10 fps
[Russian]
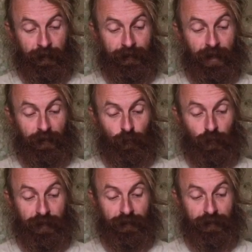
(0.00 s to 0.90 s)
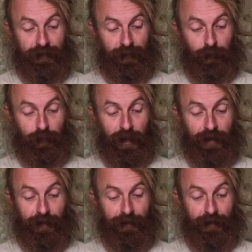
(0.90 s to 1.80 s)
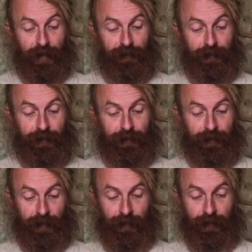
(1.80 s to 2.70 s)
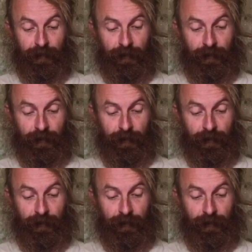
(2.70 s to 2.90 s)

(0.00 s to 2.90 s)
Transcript: Я только соблюдаю интересы сестры.